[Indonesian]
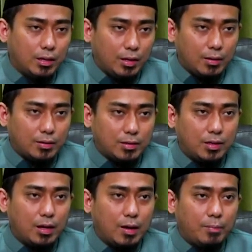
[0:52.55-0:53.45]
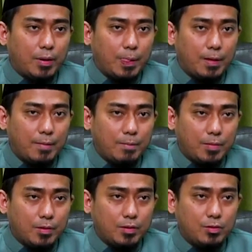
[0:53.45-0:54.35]
ya sedang apa
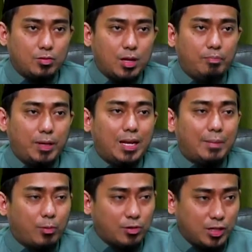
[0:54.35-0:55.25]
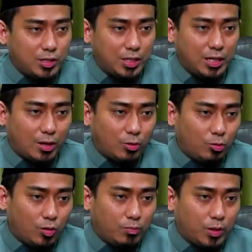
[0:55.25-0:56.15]
uh, sudah pindah posisi dari
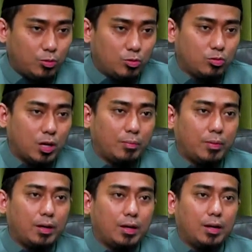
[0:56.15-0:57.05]
ruku menuju apa